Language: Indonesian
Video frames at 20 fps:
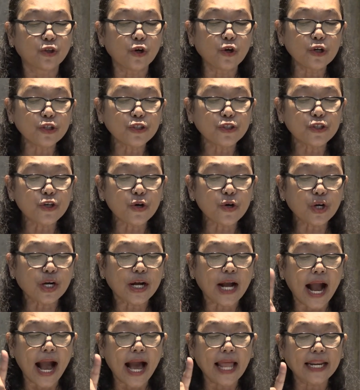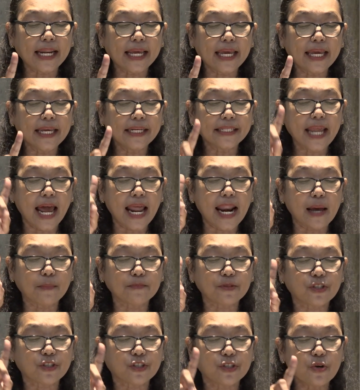tujuh kali
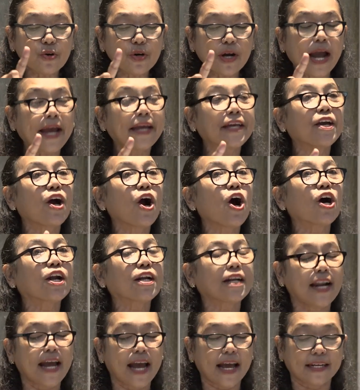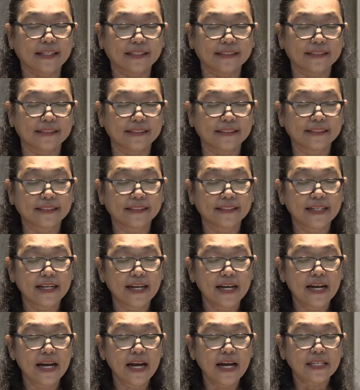dalam sungai Yordan.
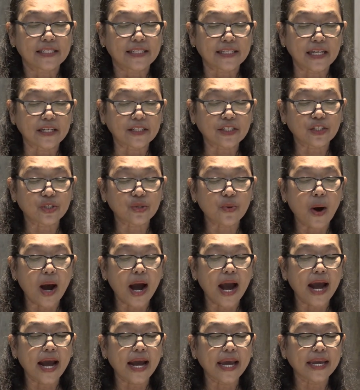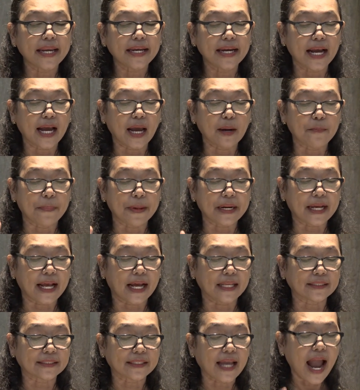Sesuai dengan
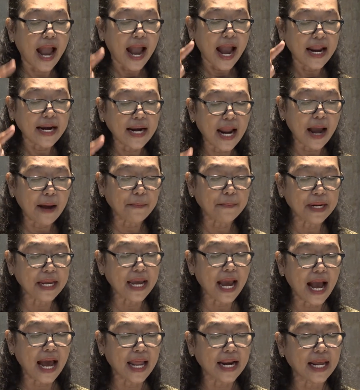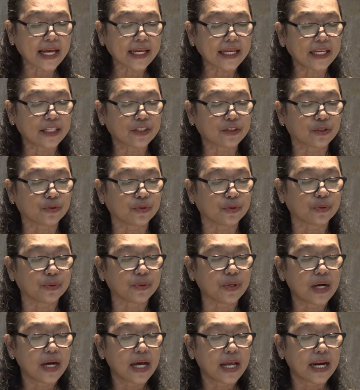perkataan abdi Allah itu,
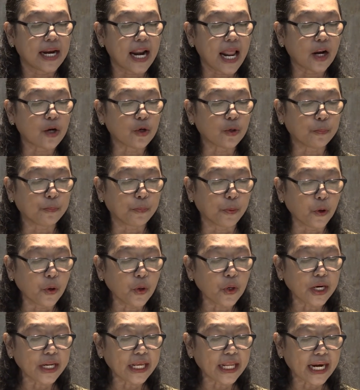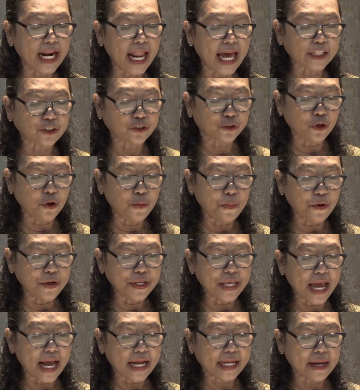lalu pulihlah
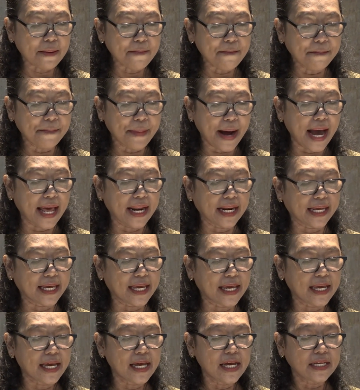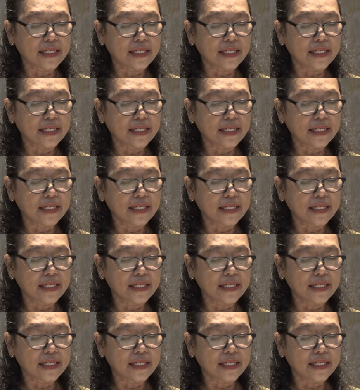tubuhnya kembali